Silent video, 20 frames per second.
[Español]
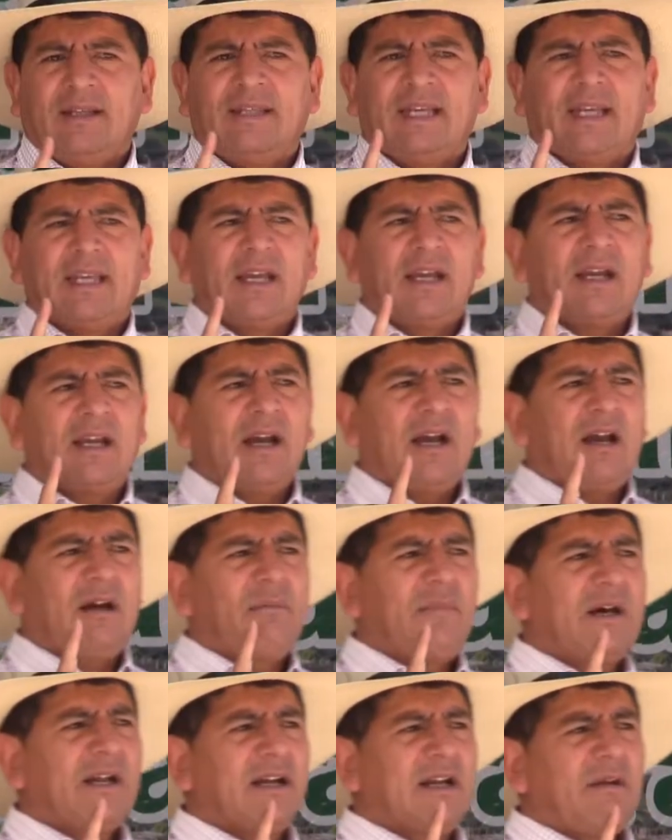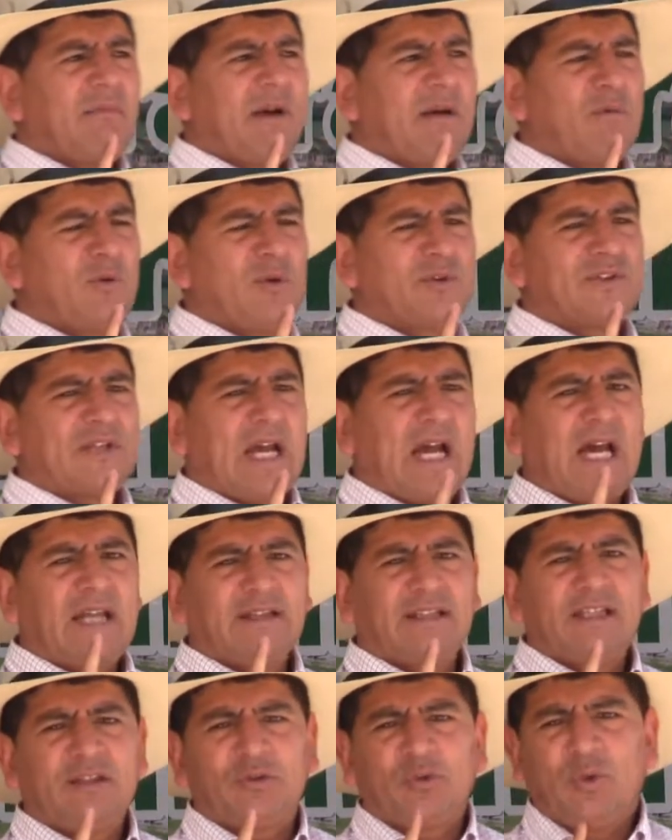De que en Cajamarca vamos
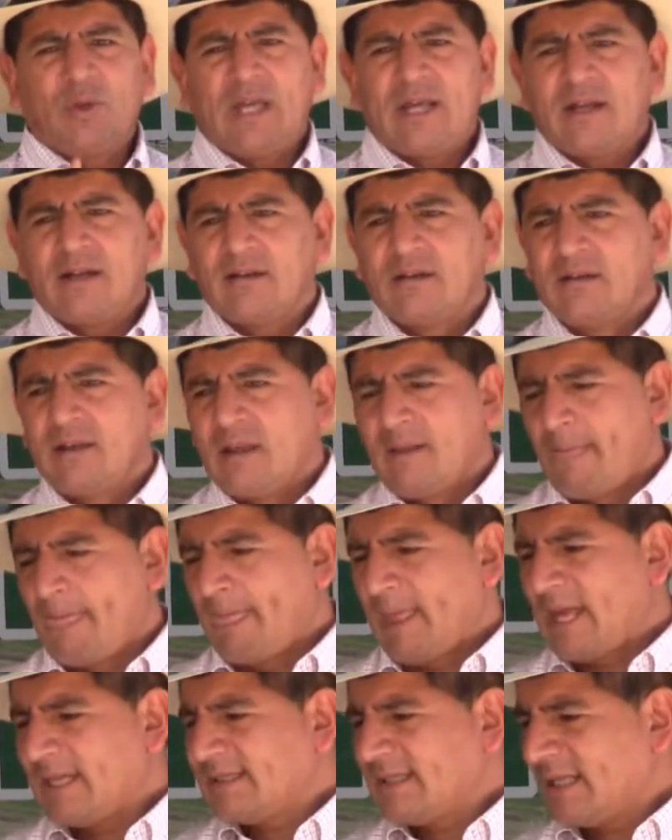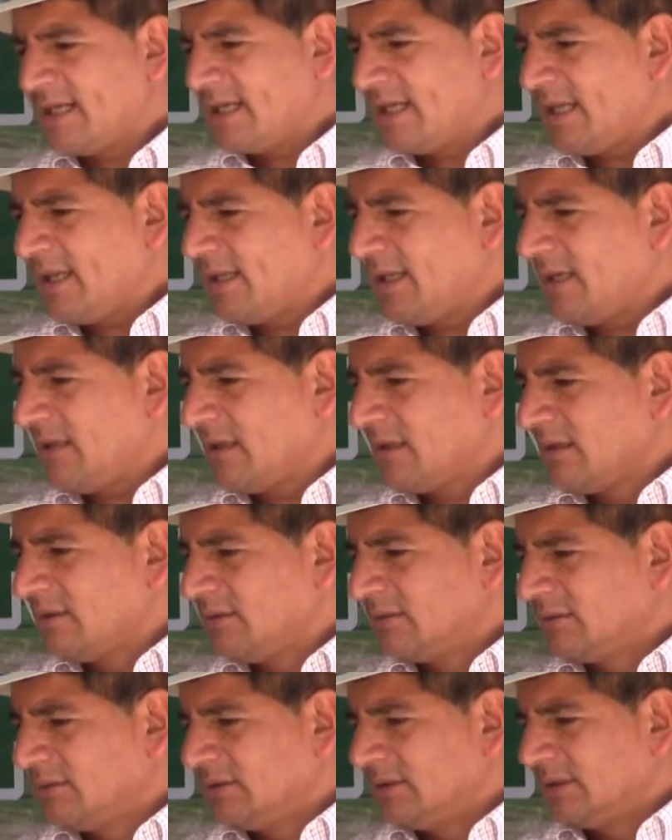a titular acerca de
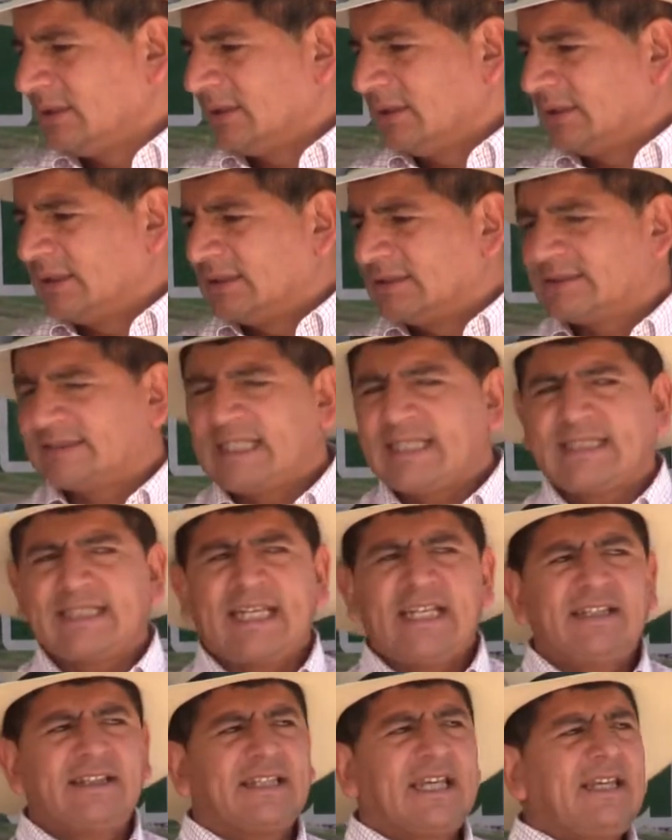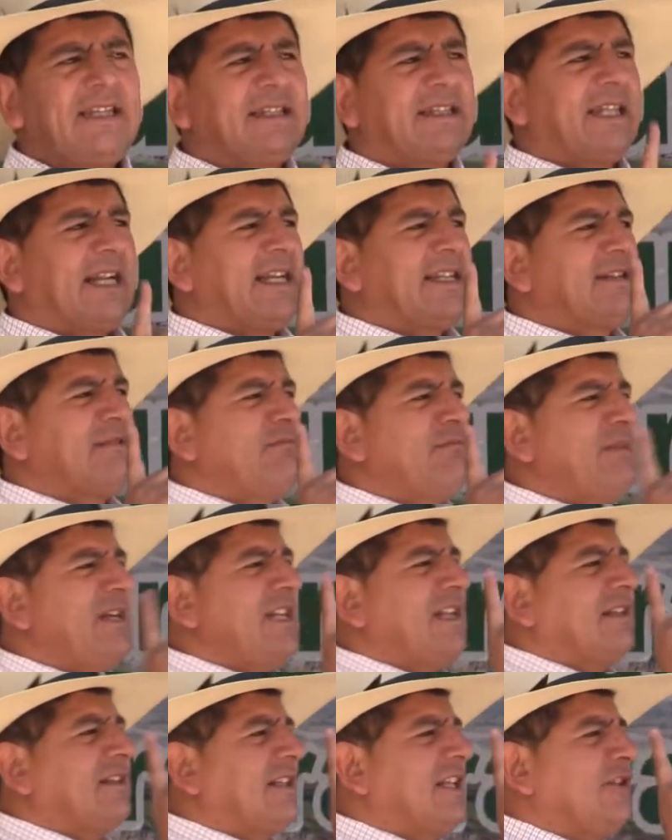63
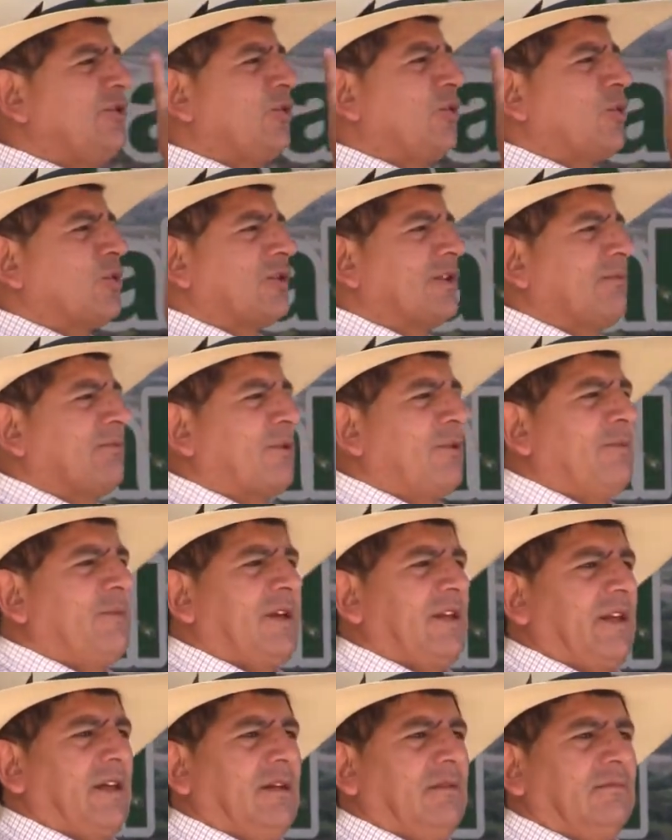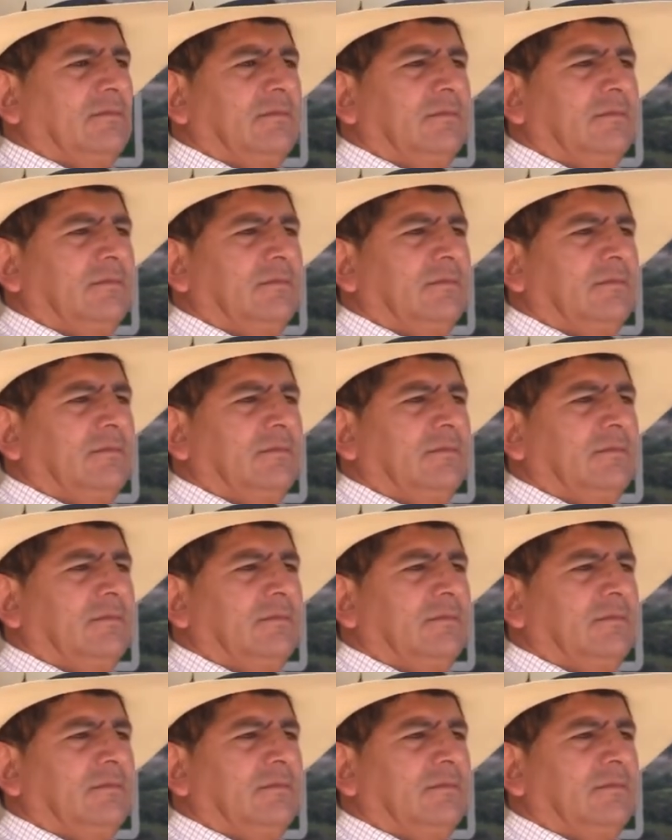mil títulos de propiedad